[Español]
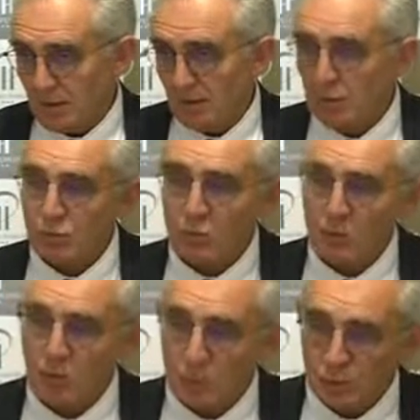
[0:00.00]
Primero hemos
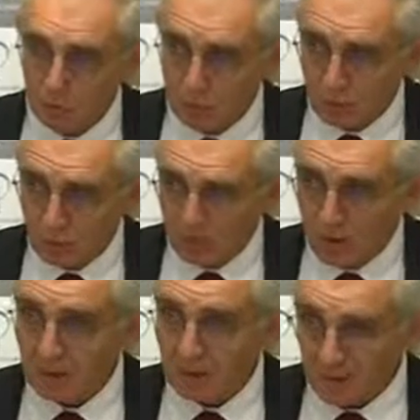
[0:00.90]
aprobado el presupuesto del
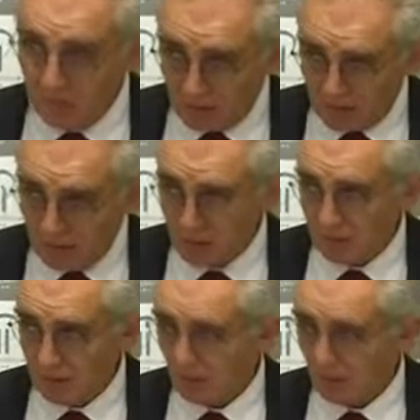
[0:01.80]
2016,